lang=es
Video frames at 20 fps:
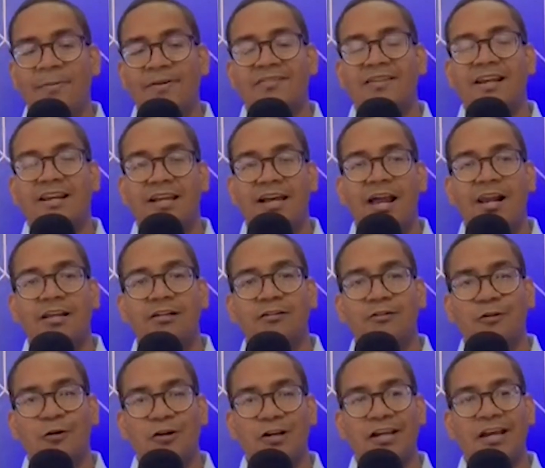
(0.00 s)
Pasaría a la
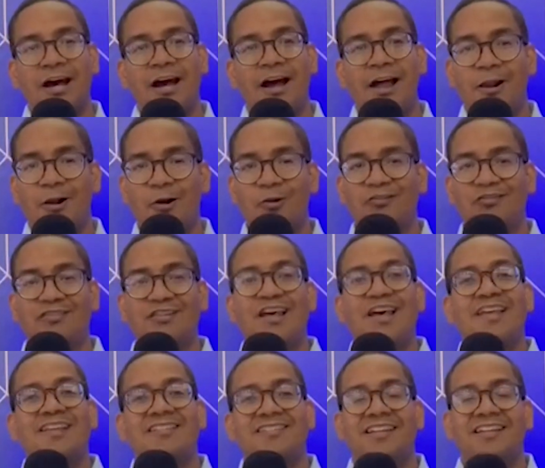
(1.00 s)
historia en los
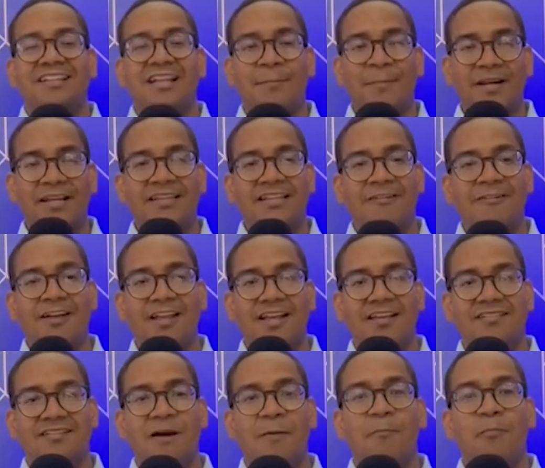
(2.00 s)
certámenes de
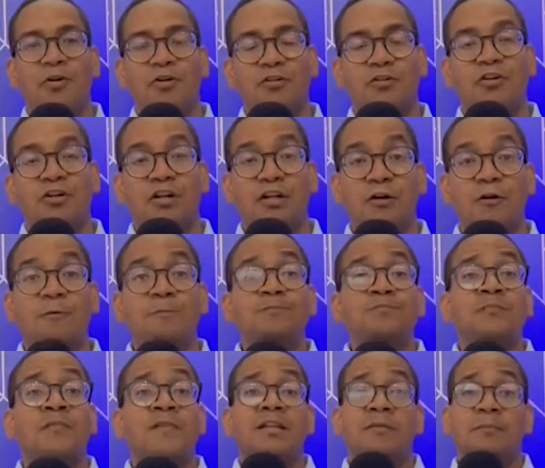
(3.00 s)
belleza en Puerto Rico.
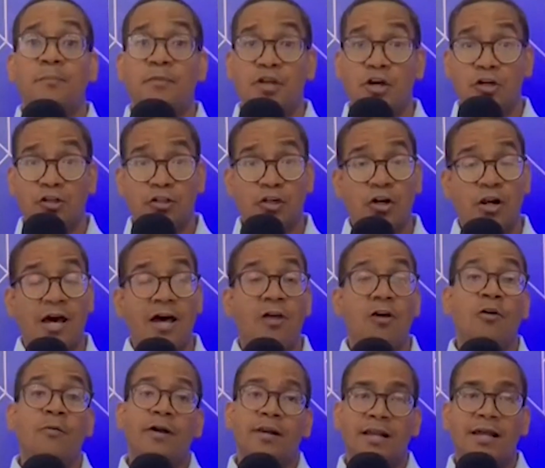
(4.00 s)
De otro
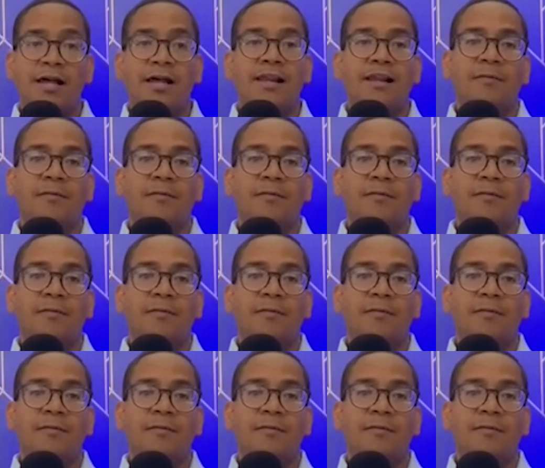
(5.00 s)
lado, ¿verdad?